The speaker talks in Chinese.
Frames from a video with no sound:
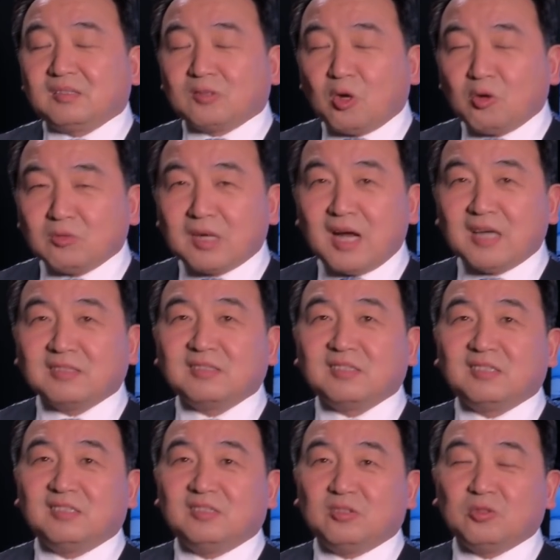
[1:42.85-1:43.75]
通常
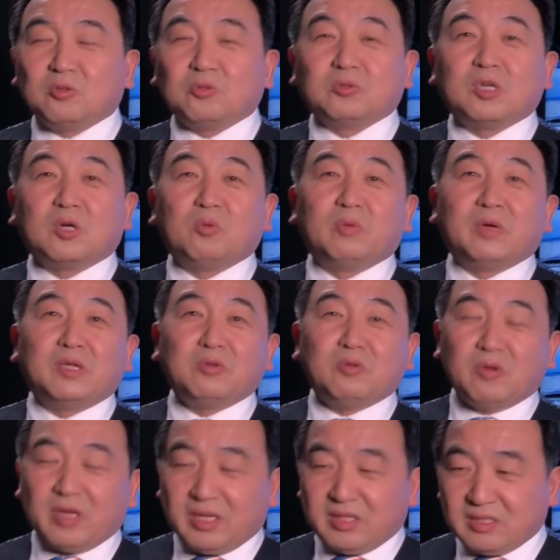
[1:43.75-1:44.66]
这助纣为
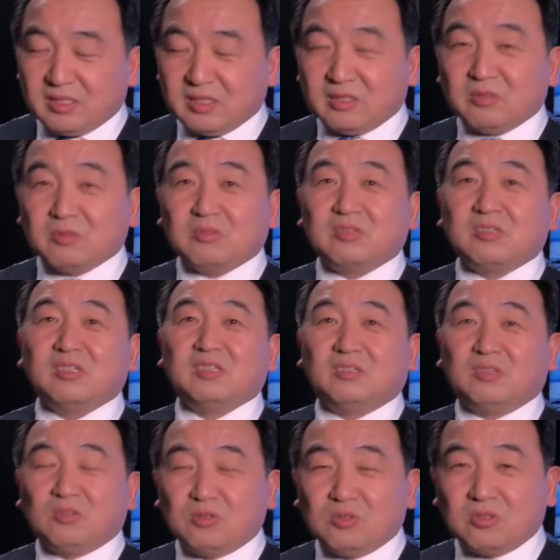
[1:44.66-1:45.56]
虐，这就是
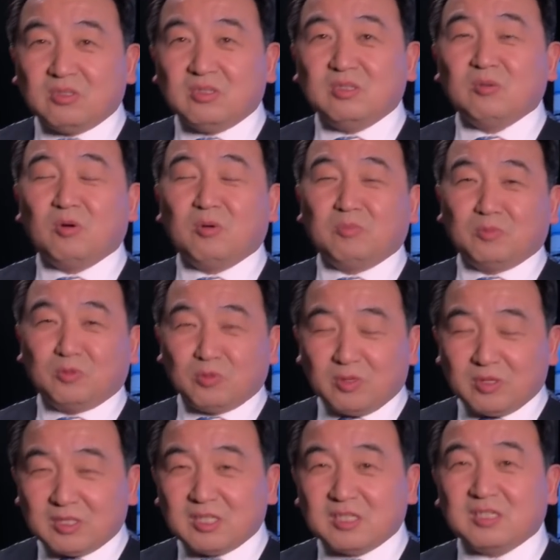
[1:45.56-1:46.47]
我们
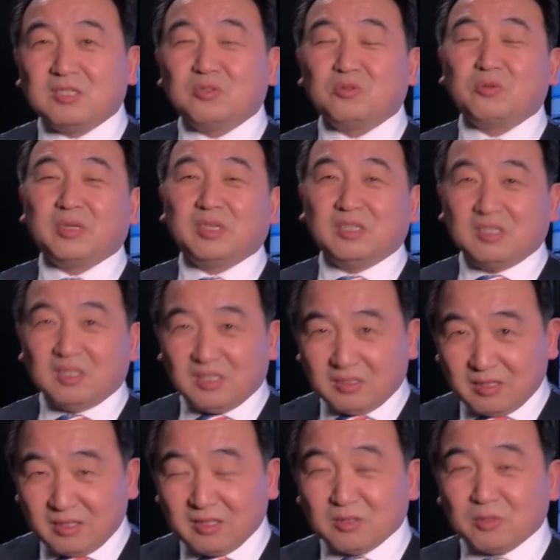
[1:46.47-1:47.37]
说这是最恶的
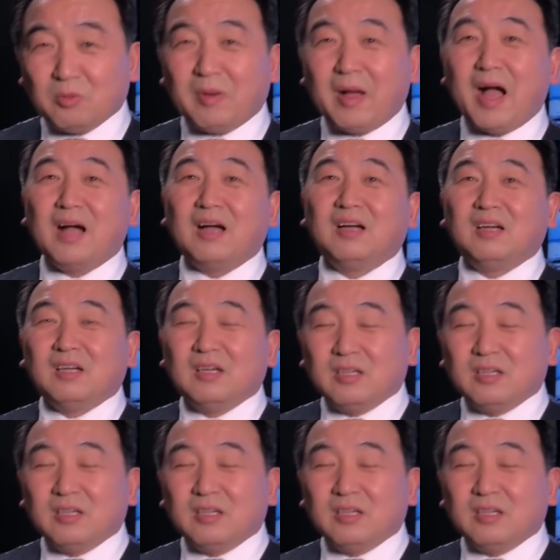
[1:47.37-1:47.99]
了，对吧？